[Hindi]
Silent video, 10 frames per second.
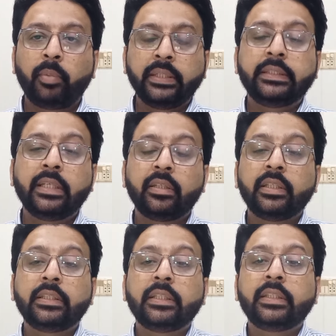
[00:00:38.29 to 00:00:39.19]
फंस
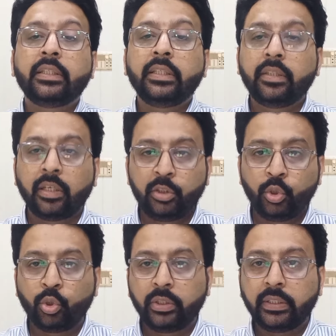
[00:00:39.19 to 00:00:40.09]
जाते हैं जिससे शरीर दर्द
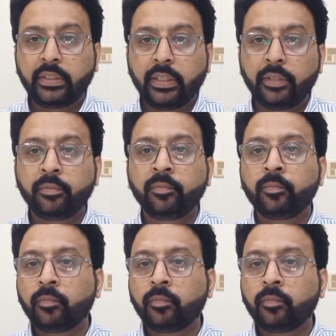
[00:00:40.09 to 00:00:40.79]
शुरू हो जाता है